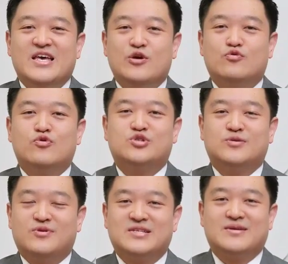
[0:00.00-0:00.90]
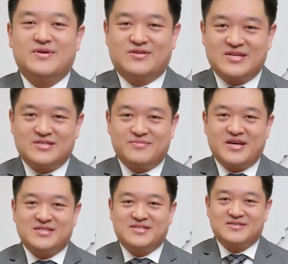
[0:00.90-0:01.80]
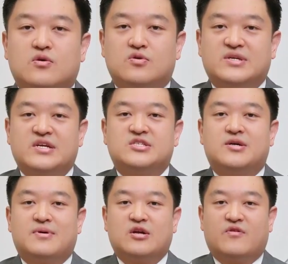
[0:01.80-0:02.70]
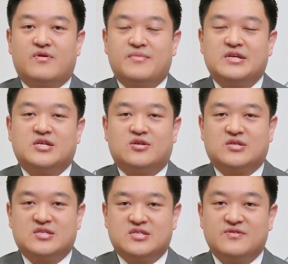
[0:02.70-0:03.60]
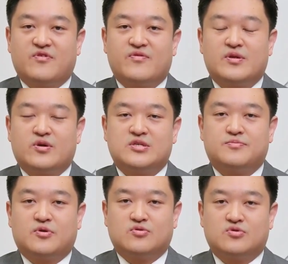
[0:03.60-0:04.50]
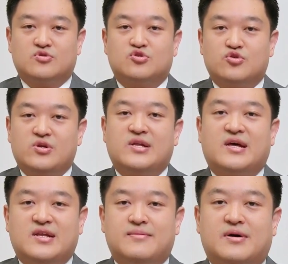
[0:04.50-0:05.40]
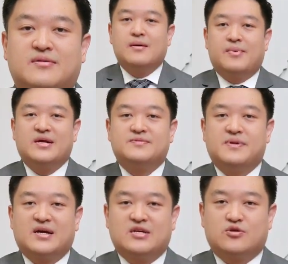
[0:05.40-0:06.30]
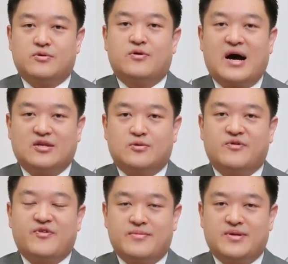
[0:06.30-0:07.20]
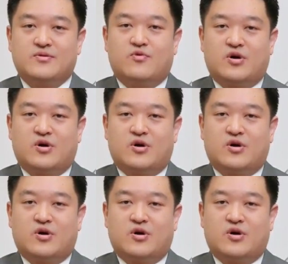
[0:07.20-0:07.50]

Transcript: E o último lançamento deste mês, gostaria de chamar novamente a nossa desenvolvedora de produtos Juliana Lima para explicar sobre o Atomy Feminine